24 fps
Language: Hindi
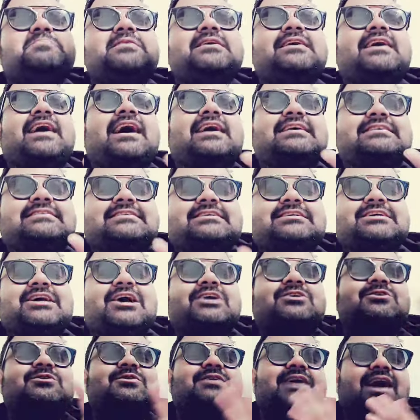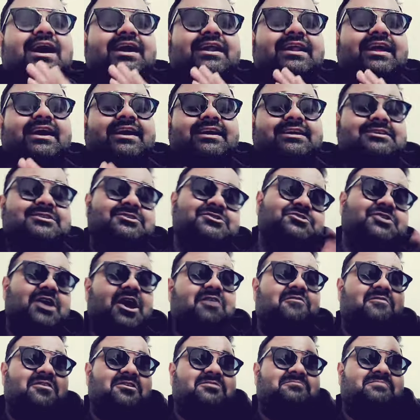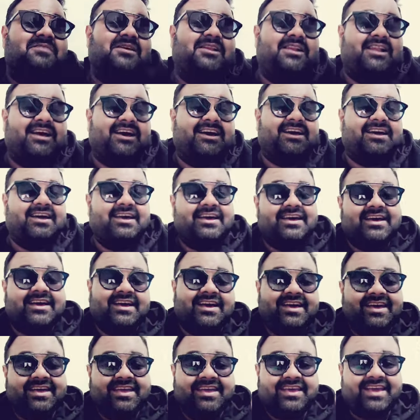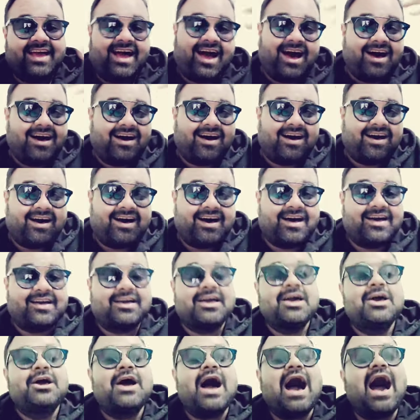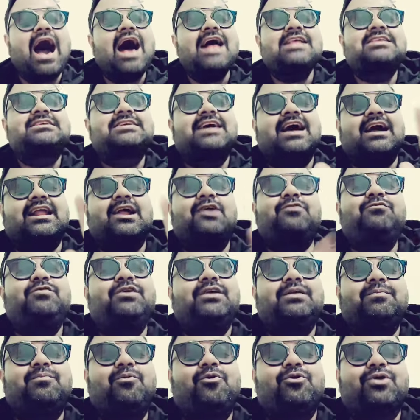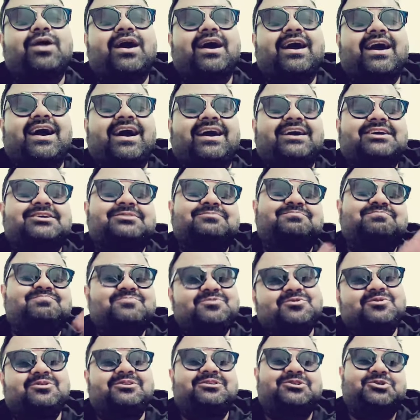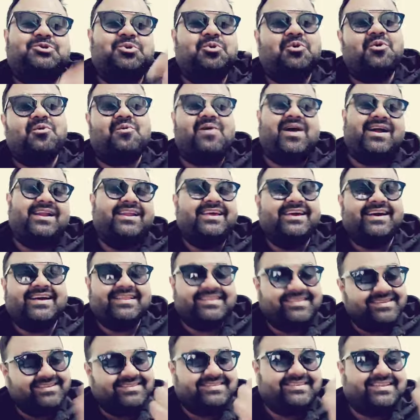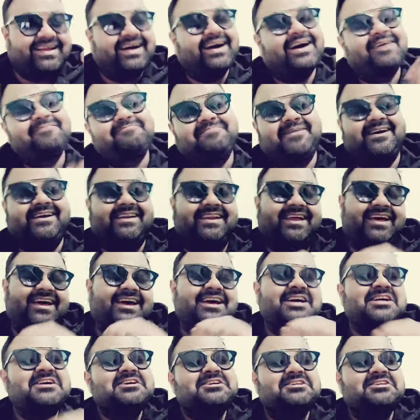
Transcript: मीका सिंह का जो गाना है सावन में लग गई आग आज करणवीर बोरा का यू नो ठुकवाने का दिन था पहले